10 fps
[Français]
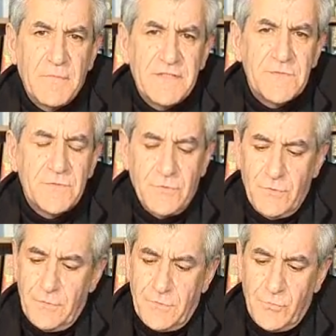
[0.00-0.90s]
à mes
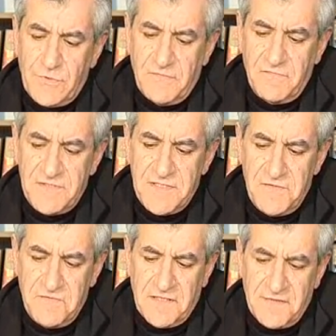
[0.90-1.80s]
yeux tout à fait
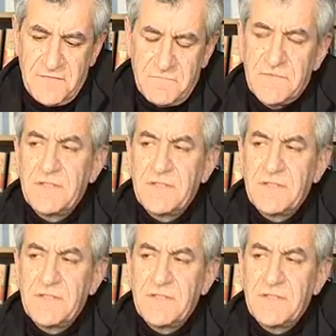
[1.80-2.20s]
significative.